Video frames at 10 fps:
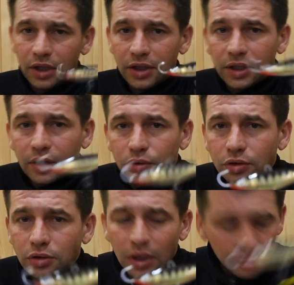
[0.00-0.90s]
на те,
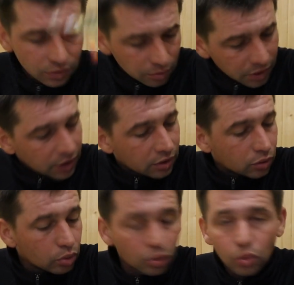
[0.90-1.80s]
которые ловил. У меня их
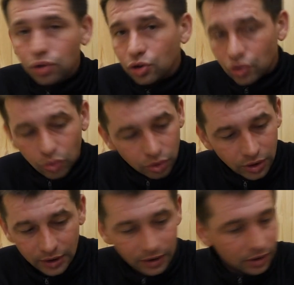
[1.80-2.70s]
тут куча, штук,
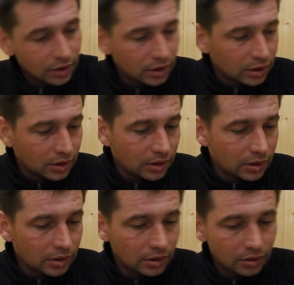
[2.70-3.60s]
наверное,
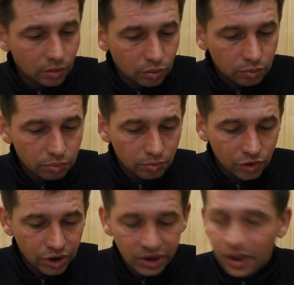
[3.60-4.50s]
ну,
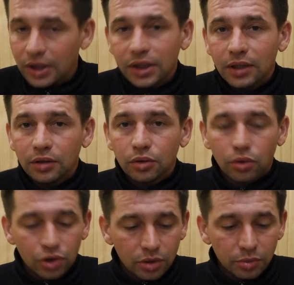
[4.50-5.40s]
60, наверное,
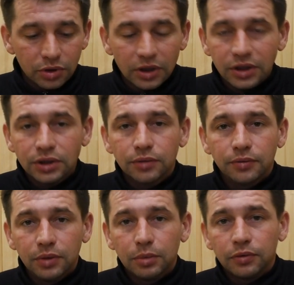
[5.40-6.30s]
точно балансиров,
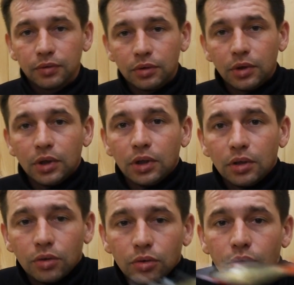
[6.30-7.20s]
вибов.
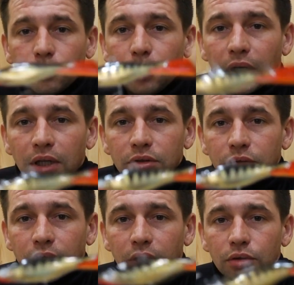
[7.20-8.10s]
Но
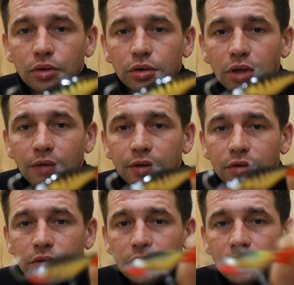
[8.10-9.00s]
показываю, на которые ловил.